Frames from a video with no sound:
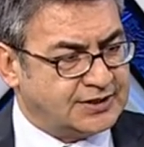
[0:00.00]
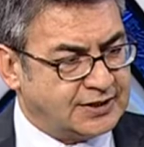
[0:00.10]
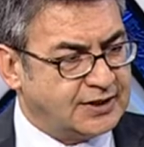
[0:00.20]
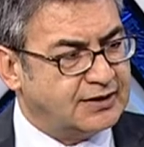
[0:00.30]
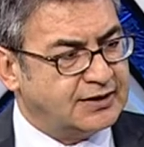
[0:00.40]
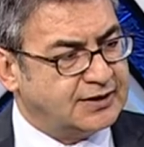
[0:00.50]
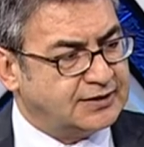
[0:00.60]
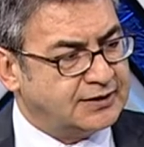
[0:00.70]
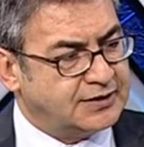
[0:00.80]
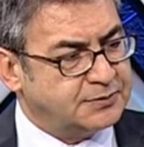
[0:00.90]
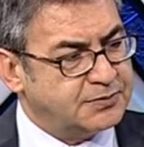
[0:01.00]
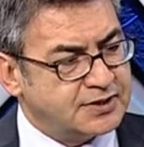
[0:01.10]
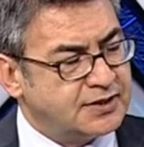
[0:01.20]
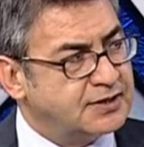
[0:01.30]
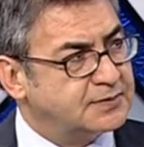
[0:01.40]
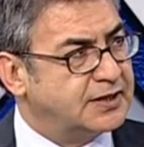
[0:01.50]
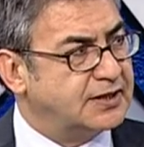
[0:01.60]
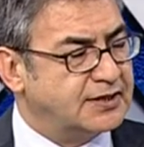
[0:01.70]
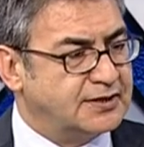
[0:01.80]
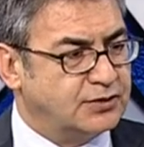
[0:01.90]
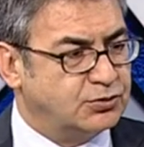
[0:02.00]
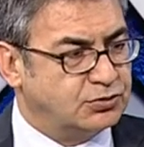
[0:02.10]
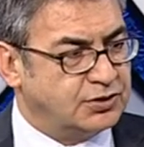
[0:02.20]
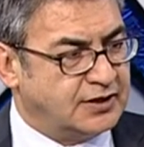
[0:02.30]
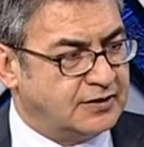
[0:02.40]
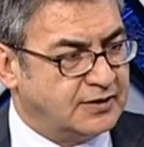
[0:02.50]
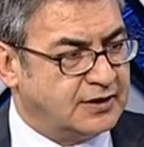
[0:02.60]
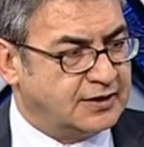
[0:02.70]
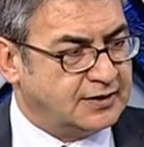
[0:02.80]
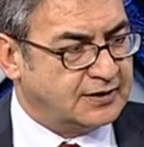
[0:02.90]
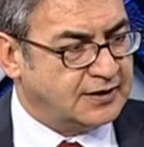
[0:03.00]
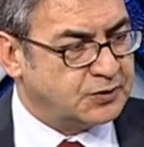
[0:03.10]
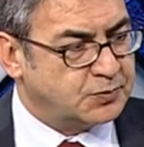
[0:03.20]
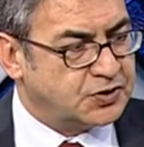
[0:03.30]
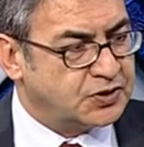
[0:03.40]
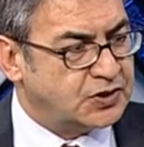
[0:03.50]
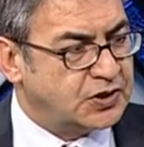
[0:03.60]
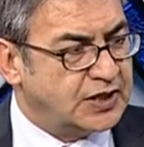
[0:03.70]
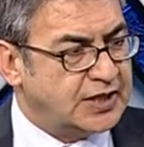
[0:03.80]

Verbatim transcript: sanayi harekete geçmişse hizmetler sektörü de harekete geçmiştir.